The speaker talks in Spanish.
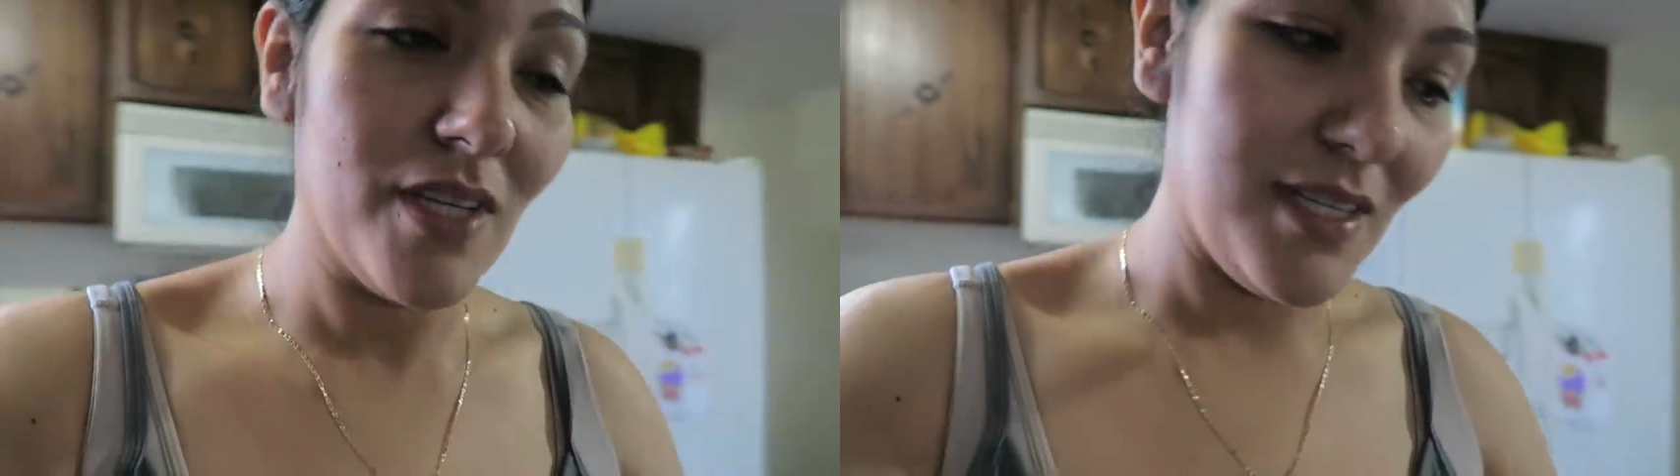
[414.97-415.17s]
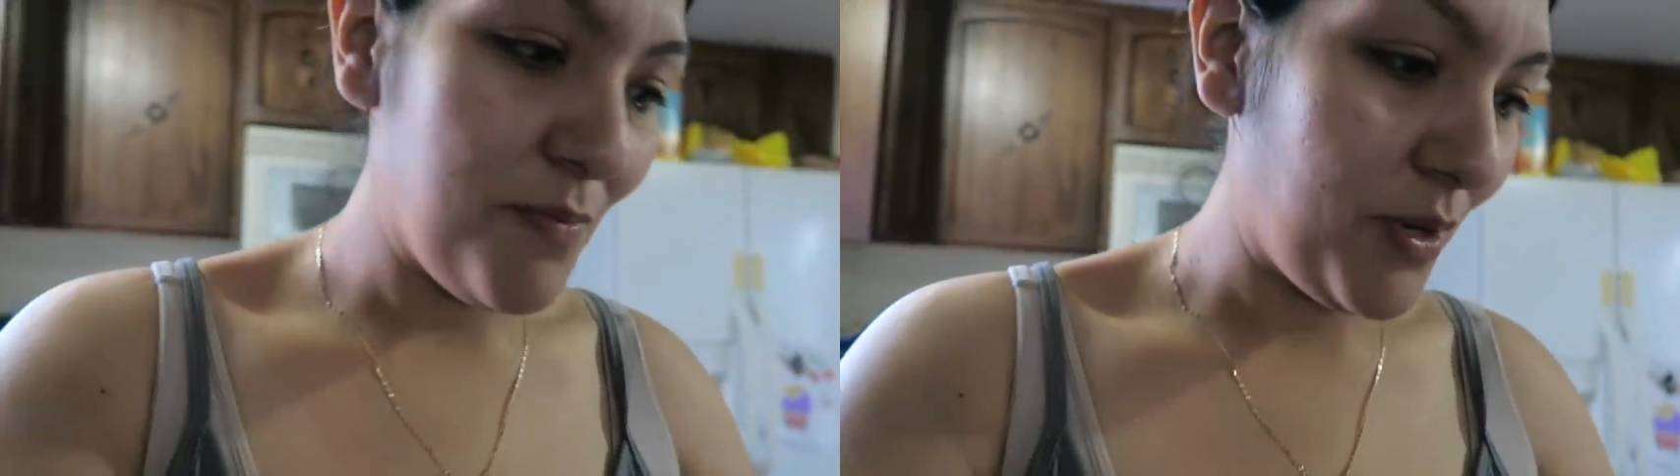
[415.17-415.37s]

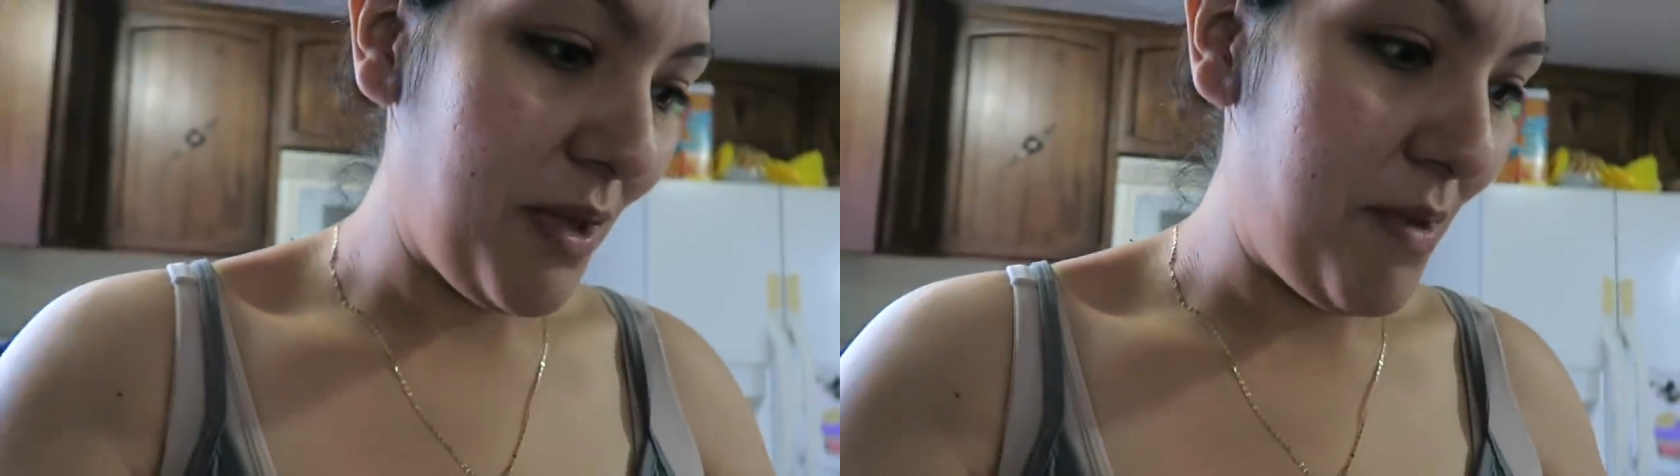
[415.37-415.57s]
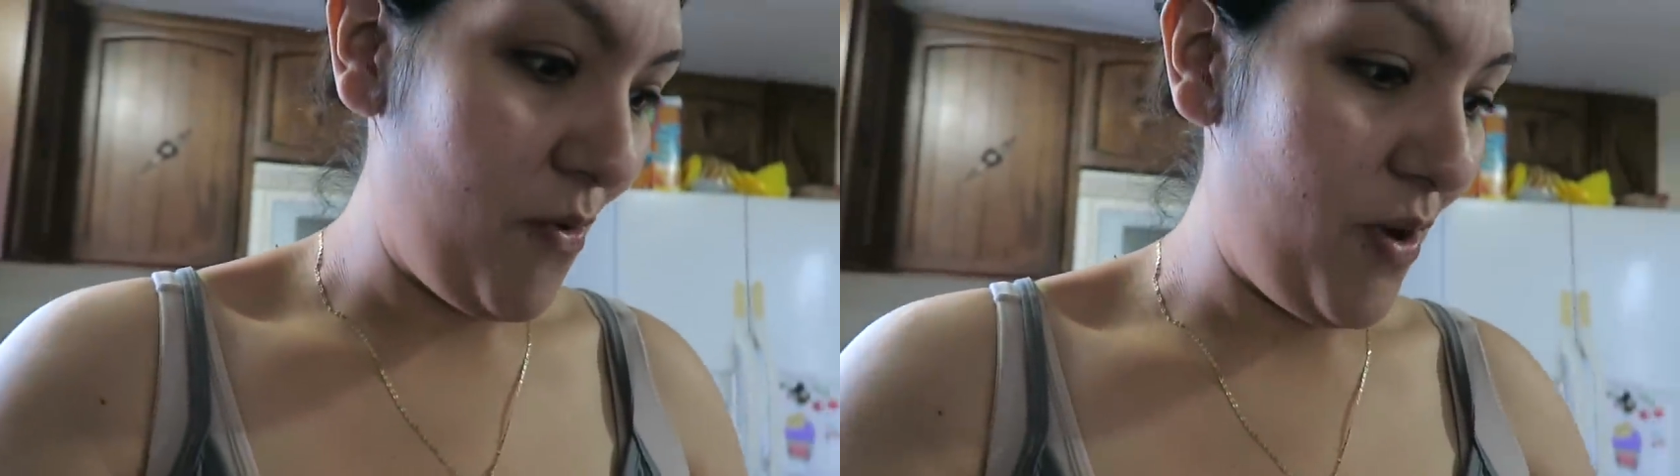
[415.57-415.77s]
que sí
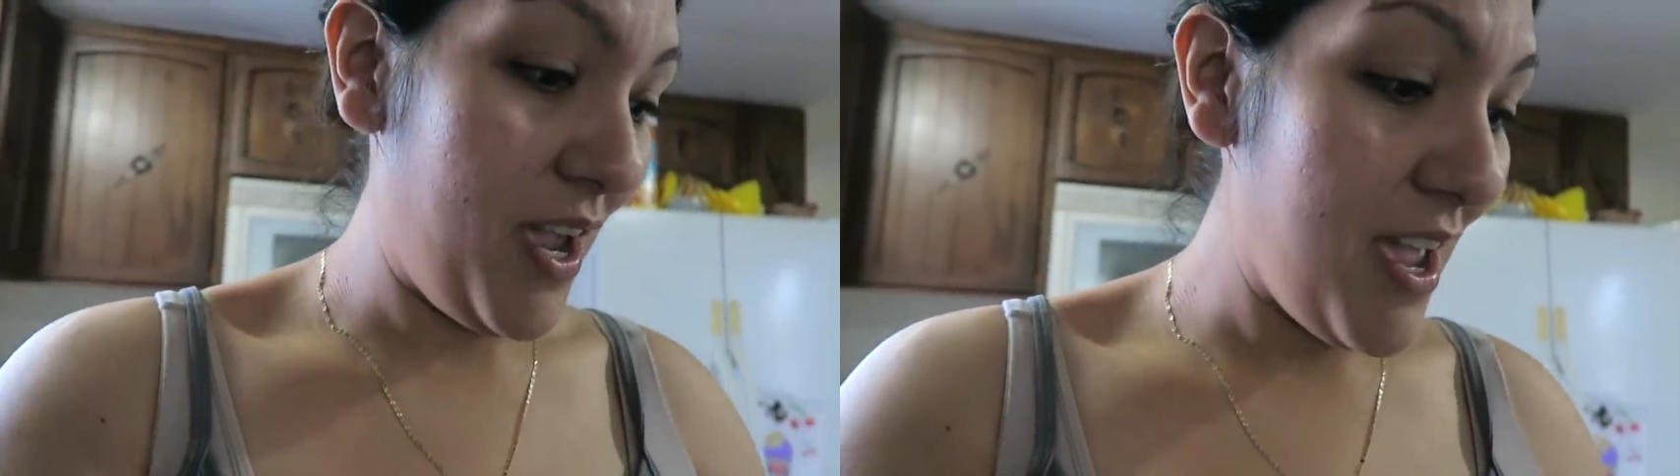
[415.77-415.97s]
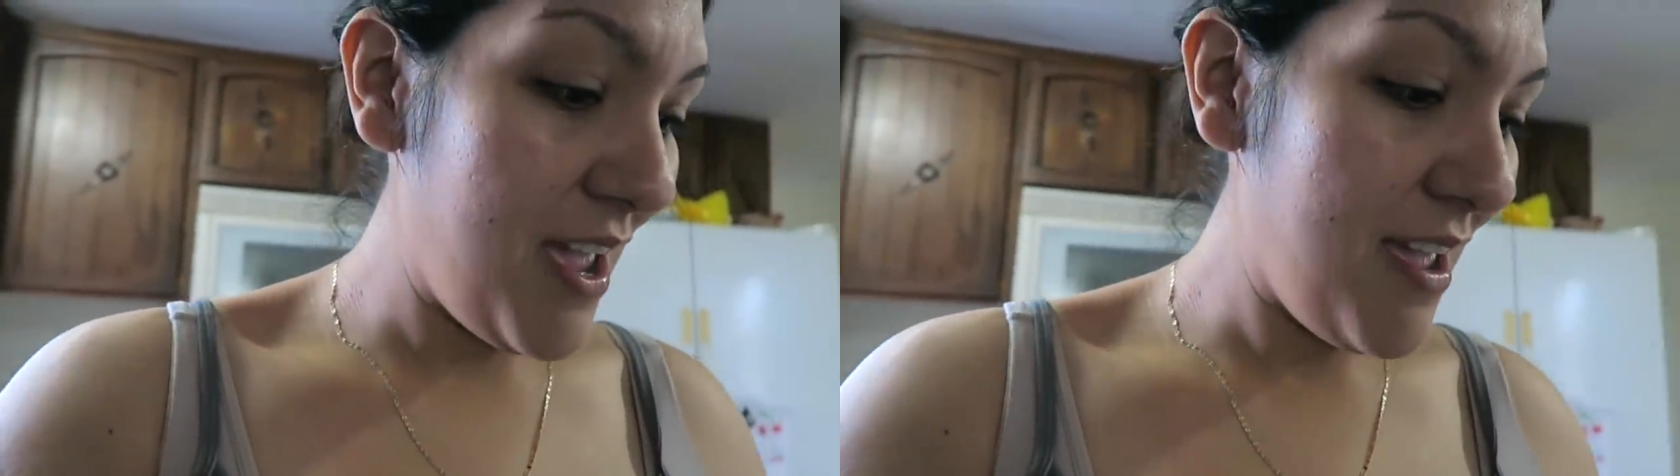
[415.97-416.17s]
porque me
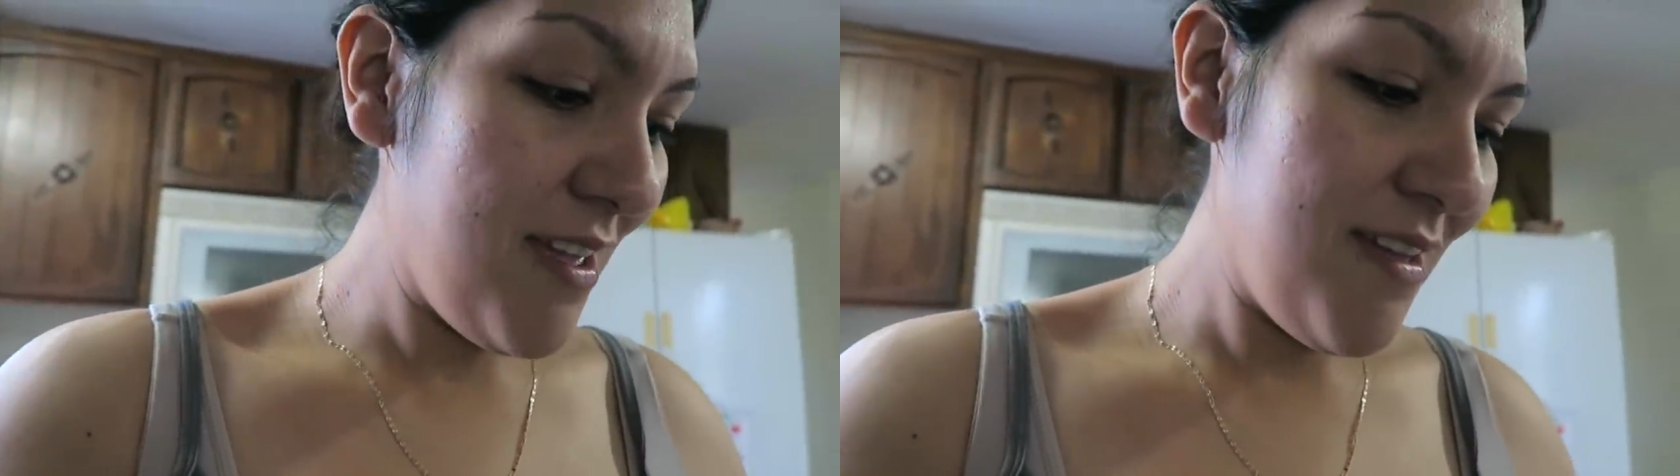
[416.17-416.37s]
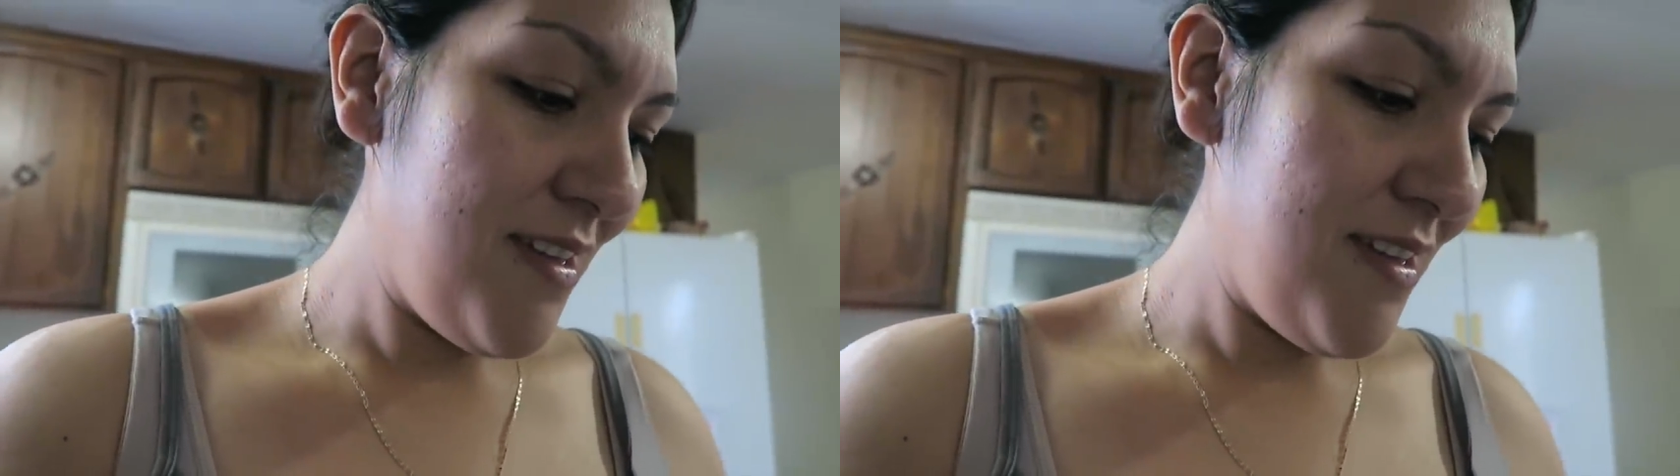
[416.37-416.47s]
enojé.